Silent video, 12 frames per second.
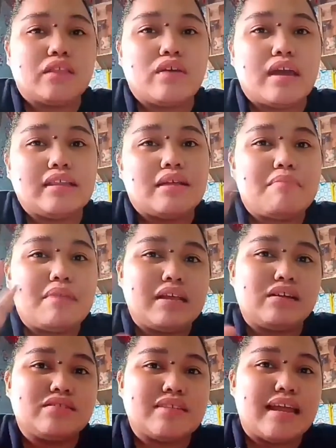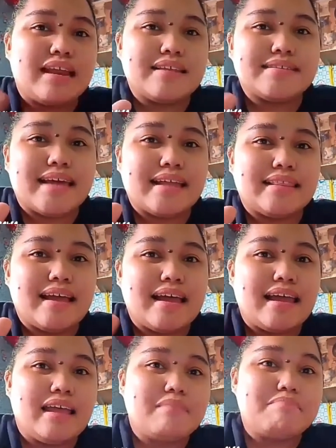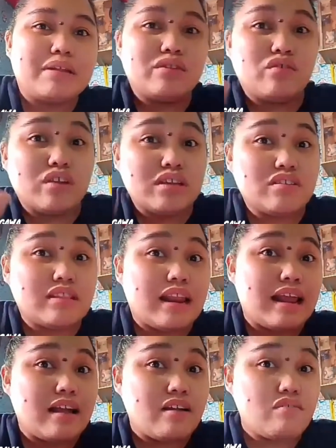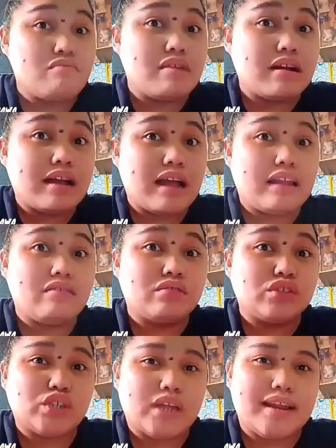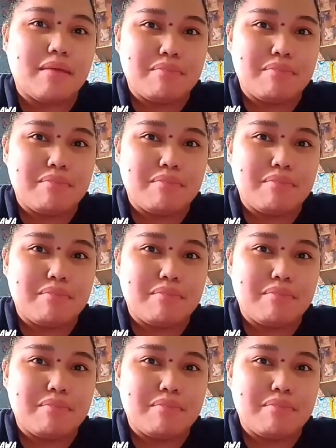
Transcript: Ito ay nabili ko sa Lazada and panoorin niyo na lang kung magkano ko siya